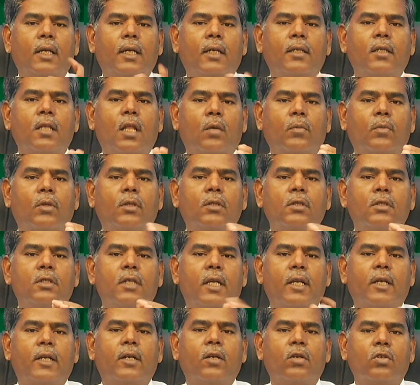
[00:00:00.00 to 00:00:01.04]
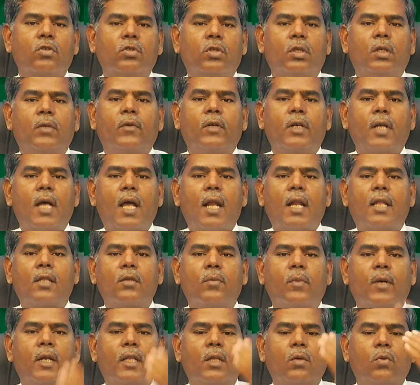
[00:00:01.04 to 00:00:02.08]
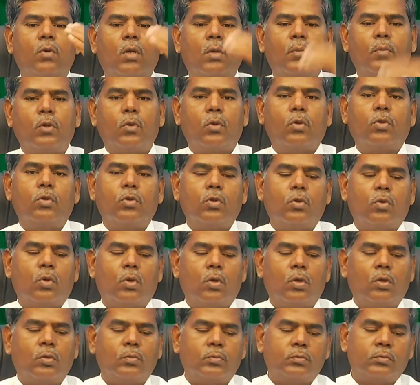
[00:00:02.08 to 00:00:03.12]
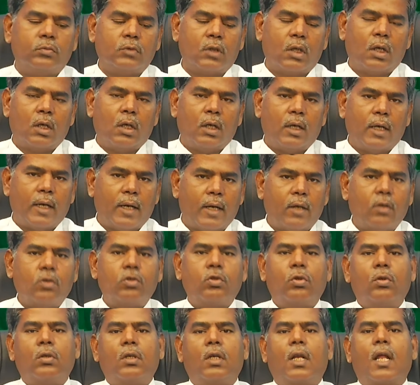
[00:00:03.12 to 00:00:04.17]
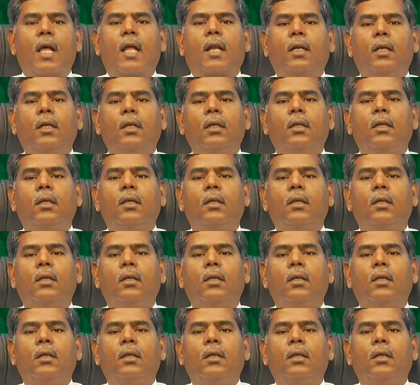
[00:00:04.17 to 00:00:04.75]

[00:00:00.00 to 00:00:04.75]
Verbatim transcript: இயந்திரம் வந்து சரி என்று சொல்லிவிட்டால் அது மனித உடம்புக்கு ஒத்துக்கொள்ளும் என்று சொல்லுகிறார்கள்